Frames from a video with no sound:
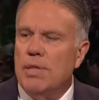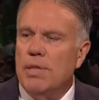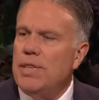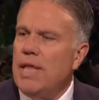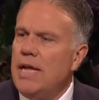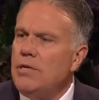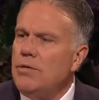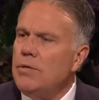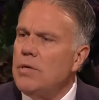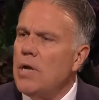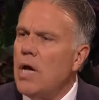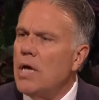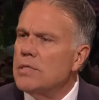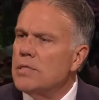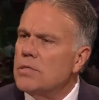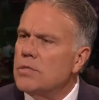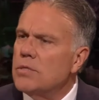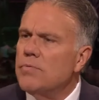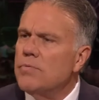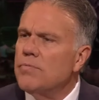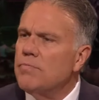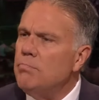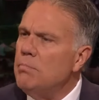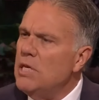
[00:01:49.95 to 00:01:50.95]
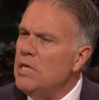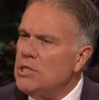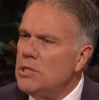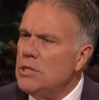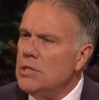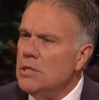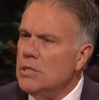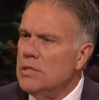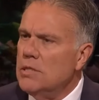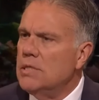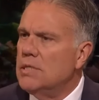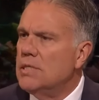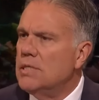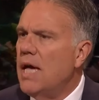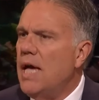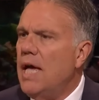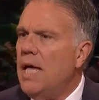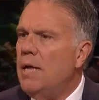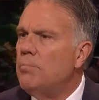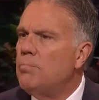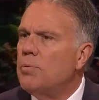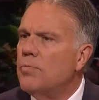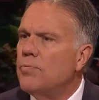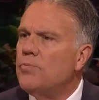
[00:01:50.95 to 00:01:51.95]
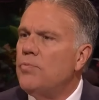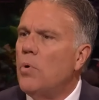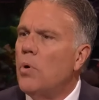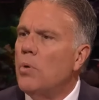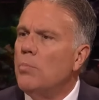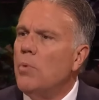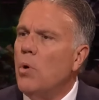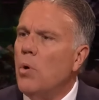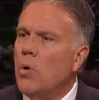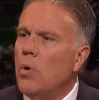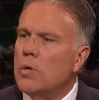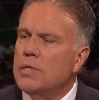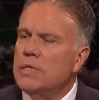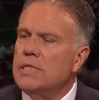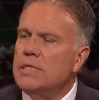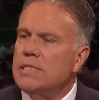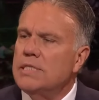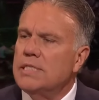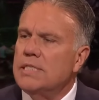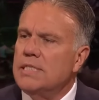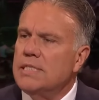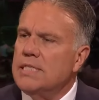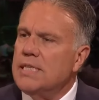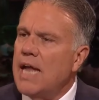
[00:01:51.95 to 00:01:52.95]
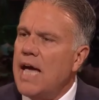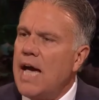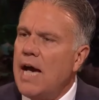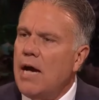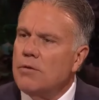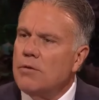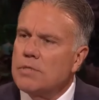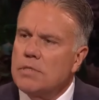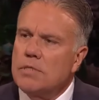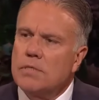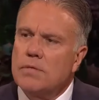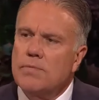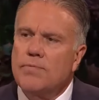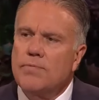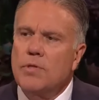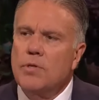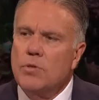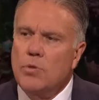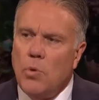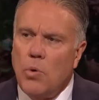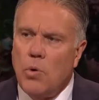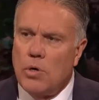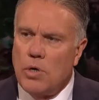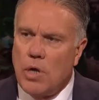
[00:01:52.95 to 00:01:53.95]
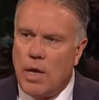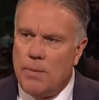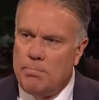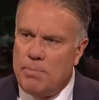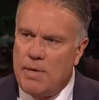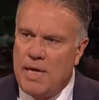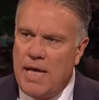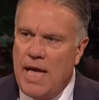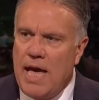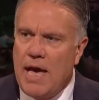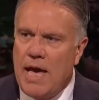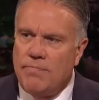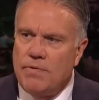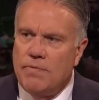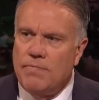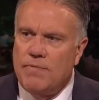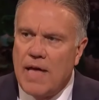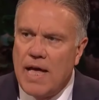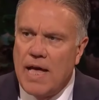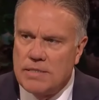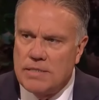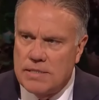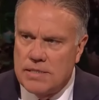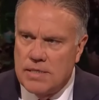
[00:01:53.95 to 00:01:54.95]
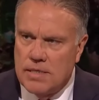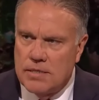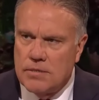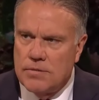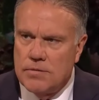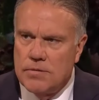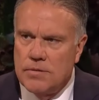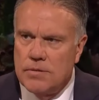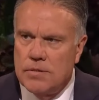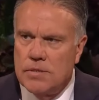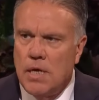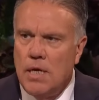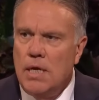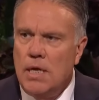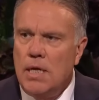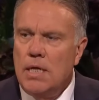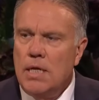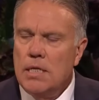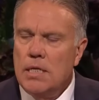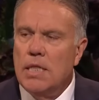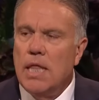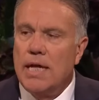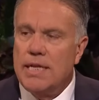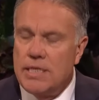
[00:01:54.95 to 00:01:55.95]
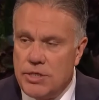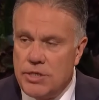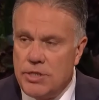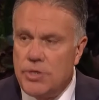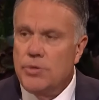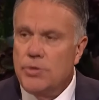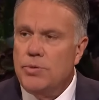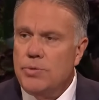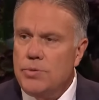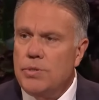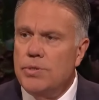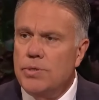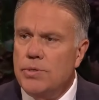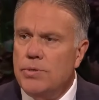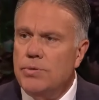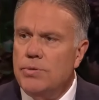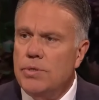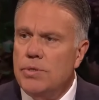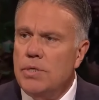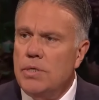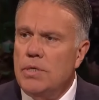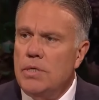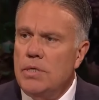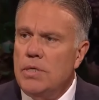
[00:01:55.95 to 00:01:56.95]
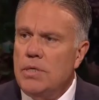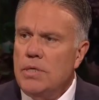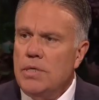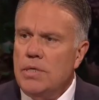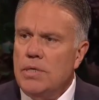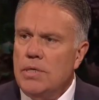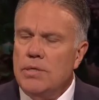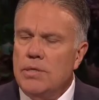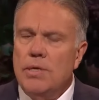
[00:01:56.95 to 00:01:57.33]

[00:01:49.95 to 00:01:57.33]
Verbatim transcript: pero ellos no sirven en misiones ni efectúan ordenanzas en el templo a favor de sus antepasados como lo hacen ustedes.